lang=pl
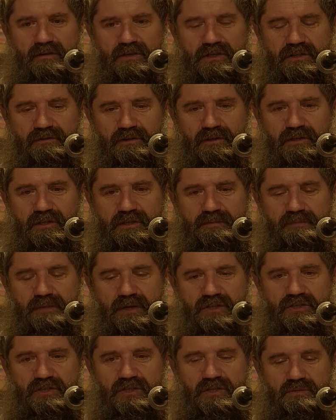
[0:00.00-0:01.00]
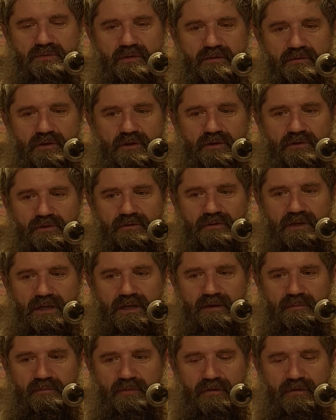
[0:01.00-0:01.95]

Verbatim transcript: Właściwie to jest pierwsze słowo, które